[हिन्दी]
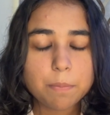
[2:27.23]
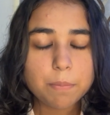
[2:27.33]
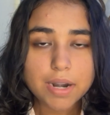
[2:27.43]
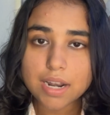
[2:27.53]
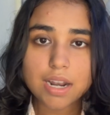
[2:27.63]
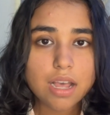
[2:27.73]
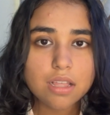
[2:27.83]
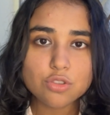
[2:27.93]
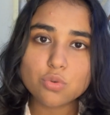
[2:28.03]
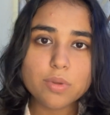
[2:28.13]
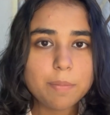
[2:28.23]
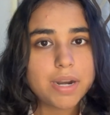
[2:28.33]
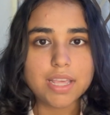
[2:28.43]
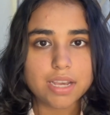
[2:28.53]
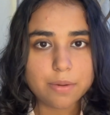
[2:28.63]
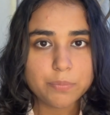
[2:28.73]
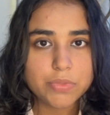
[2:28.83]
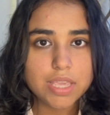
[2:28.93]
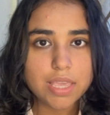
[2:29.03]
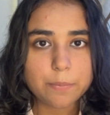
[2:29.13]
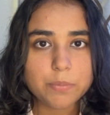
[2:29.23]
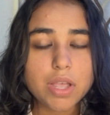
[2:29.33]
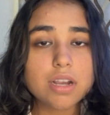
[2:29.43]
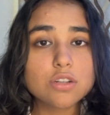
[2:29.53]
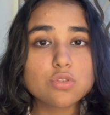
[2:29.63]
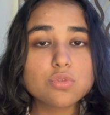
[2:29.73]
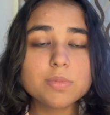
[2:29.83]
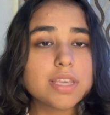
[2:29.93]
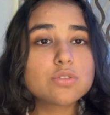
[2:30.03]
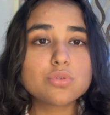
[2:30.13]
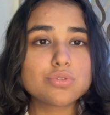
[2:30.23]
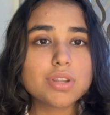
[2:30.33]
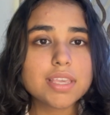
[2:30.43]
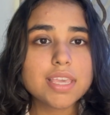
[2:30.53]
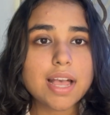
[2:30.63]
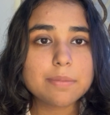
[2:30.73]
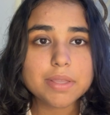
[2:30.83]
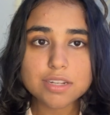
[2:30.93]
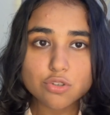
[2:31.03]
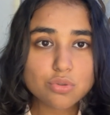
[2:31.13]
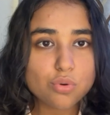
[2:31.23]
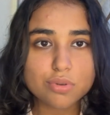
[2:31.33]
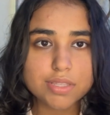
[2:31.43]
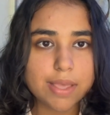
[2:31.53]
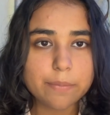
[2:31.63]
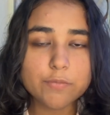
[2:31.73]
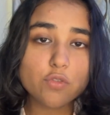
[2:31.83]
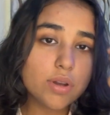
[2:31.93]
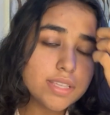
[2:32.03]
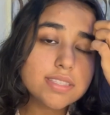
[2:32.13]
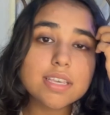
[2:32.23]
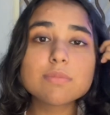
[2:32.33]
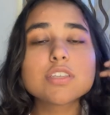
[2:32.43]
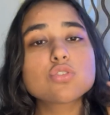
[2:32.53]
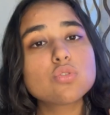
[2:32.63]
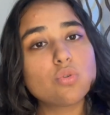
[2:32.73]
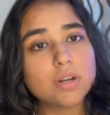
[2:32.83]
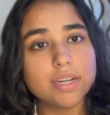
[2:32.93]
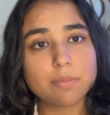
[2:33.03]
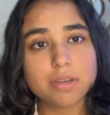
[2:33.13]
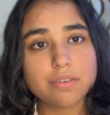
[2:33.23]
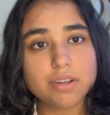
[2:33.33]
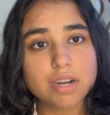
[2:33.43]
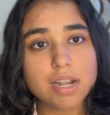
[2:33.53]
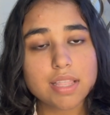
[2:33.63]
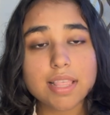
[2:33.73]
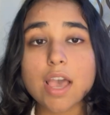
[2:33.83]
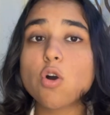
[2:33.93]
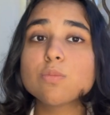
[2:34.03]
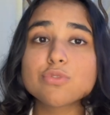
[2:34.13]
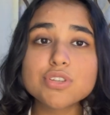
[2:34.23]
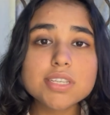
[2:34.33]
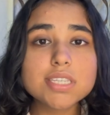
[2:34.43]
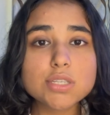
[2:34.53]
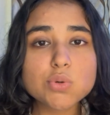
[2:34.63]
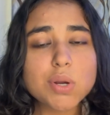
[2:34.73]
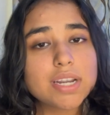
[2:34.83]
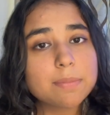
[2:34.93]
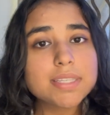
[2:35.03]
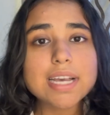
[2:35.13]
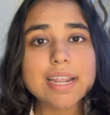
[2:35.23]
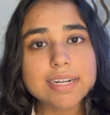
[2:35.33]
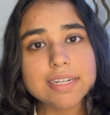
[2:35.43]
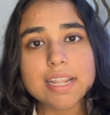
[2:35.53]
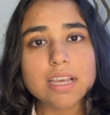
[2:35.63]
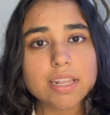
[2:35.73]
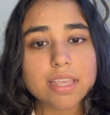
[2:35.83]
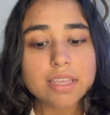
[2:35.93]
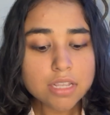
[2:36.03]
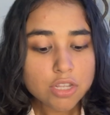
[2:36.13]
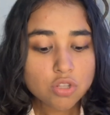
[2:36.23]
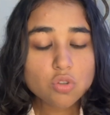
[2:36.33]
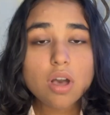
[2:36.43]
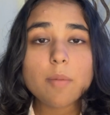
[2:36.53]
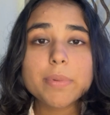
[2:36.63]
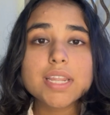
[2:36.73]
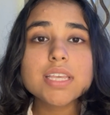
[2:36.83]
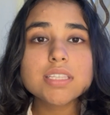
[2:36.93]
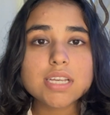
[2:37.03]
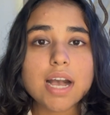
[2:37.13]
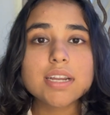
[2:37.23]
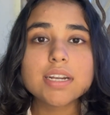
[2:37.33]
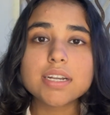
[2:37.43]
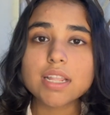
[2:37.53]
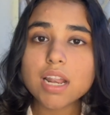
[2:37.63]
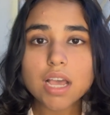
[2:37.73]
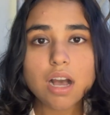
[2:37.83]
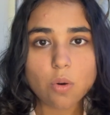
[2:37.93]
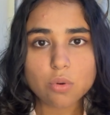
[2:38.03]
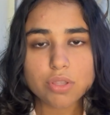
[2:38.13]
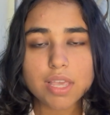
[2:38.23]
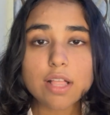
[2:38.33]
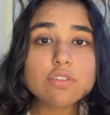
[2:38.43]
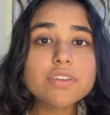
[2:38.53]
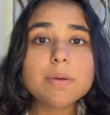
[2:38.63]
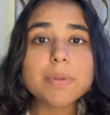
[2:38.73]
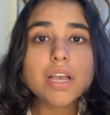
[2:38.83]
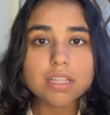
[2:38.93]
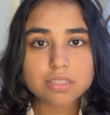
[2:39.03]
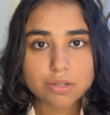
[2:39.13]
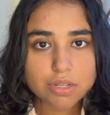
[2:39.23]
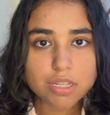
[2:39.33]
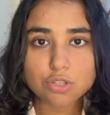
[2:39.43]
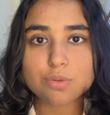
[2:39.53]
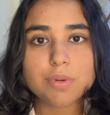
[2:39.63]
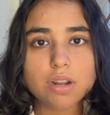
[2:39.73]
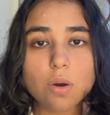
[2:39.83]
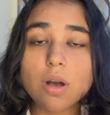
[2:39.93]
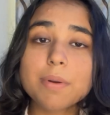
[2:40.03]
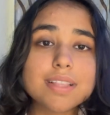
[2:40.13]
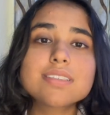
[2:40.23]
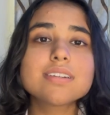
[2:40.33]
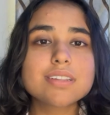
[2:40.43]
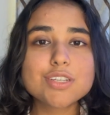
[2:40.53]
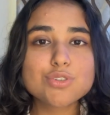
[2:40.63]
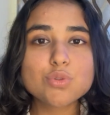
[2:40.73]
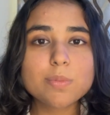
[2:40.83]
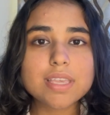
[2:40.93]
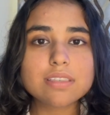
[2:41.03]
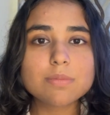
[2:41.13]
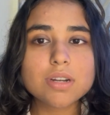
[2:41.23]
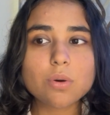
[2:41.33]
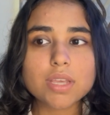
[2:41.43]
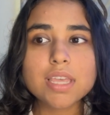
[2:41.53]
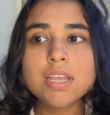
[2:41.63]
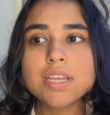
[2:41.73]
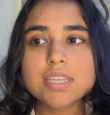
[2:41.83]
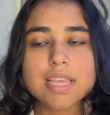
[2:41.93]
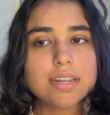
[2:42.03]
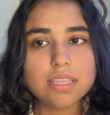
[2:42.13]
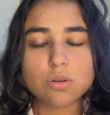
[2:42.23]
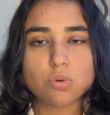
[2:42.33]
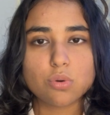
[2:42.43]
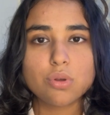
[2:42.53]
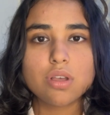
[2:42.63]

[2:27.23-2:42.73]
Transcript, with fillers: पढ़ना तुम्हें पड़ेगा ठीक है अगर तो तुम ये सोचो ना कि यार मेरा जो दोस्त है वो इस सेम चीज़ को दो घंटे में कवर कर लेता है और मुझे इस चीज़ को करने में चार घंटे लग रहे हैं तो अपने चार घंटे लगाओ या तो फिर अपना कंसंट्रेशन बढ़ाओ अब कंसंट्रेशन तुम कैसे बढ़ाओगे यार देखो